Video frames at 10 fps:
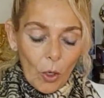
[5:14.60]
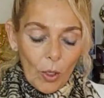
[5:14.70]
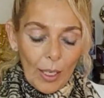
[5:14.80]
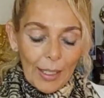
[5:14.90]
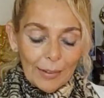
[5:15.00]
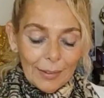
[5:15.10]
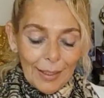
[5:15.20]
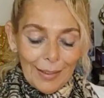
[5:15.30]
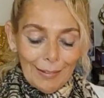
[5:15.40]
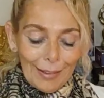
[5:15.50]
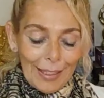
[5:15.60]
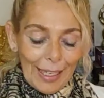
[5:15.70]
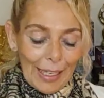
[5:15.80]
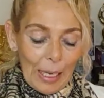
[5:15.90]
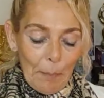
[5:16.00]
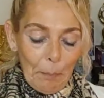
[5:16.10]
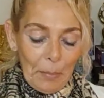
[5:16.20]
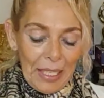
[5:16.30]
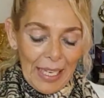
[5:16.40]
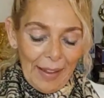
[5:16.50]
con las energías
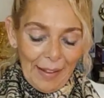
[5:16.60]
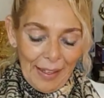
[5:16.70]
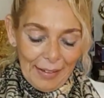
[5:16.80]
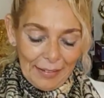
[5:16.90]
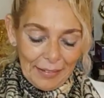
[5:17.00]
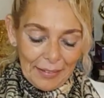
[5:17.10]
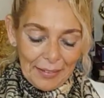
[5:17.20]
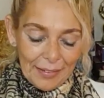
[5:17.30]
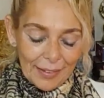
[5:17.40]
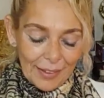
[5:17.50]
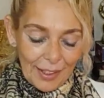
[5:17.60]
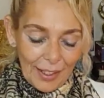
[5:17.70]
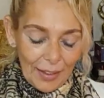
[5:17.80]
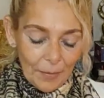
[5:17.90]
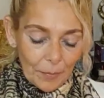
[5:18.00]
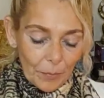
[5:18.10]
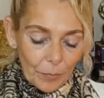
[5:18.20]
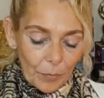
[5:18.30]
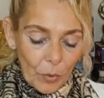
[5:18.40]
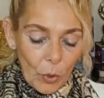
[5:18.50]
cambiadas, ¿sí?
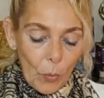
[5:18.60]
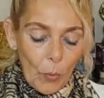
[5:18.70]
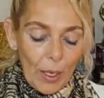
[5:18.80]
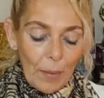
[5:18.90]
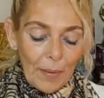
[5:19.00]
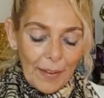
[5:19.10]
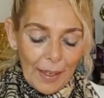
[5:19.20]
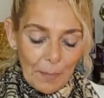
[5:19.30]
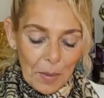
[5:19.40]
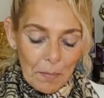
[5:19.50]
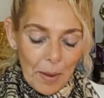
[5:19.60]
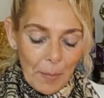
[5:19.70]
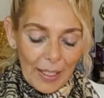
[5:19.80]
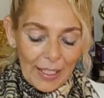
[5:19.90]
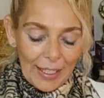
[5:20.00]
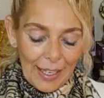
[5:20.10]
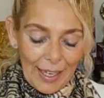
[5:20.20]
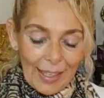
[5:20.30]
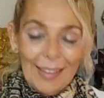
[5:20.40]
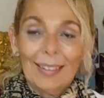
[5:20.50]
No vuelve de la misma
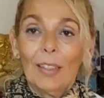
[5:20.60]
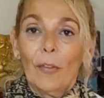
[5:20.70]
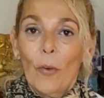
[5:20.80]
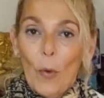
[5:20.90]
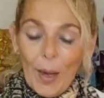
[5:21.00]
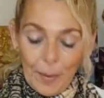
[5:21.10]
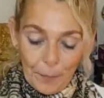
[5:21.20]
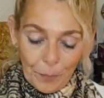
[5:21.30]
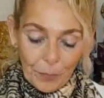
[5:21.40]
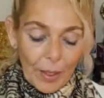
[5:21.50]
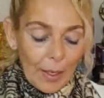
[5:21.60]
manera en la que se fue.